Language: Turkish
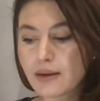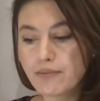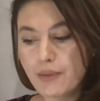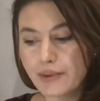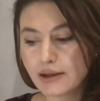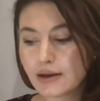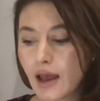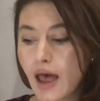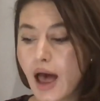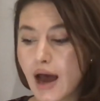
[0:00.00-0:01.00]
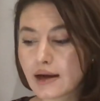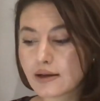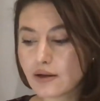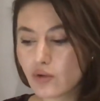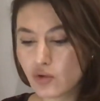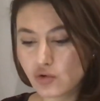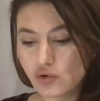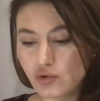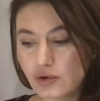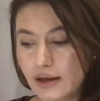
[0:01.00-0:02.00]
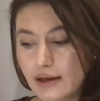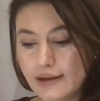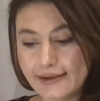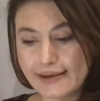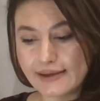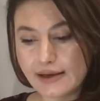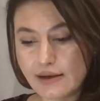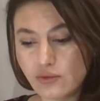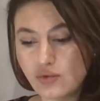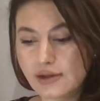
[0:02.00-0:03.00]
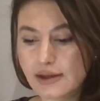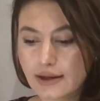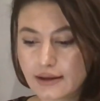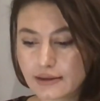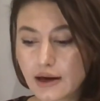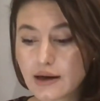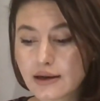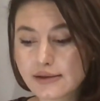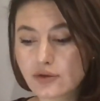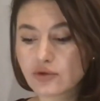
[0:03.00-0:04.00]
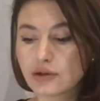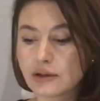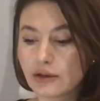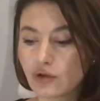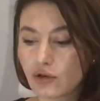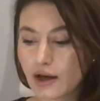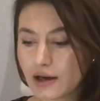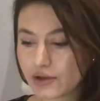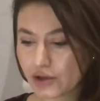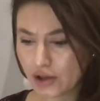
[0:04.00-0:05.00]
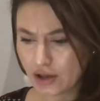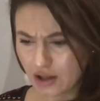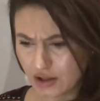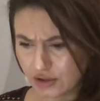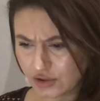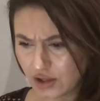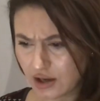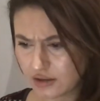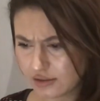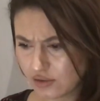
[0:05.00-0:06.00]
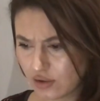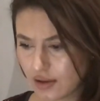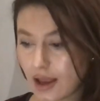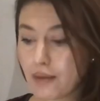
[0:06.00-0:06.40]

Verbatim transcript: Papalık erkek korosunda geçen yüzyıla kadar kastrato tenorlar şarkı söyle.